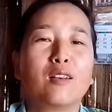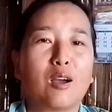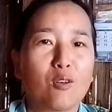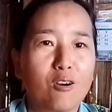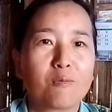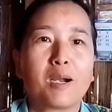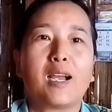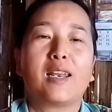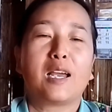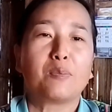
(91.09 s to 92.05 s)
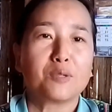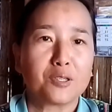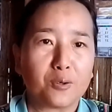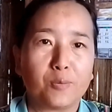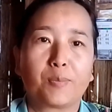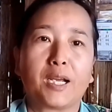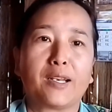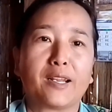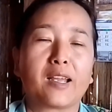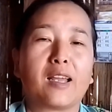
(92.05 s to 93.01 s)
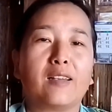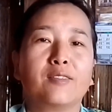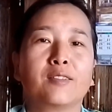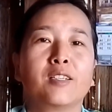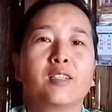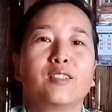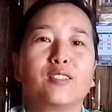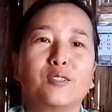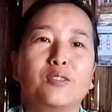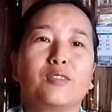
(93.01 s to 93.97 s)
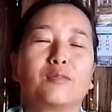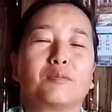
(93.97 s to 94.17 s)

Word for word: เราลองมารับชมกันนะคะ ซึ่ง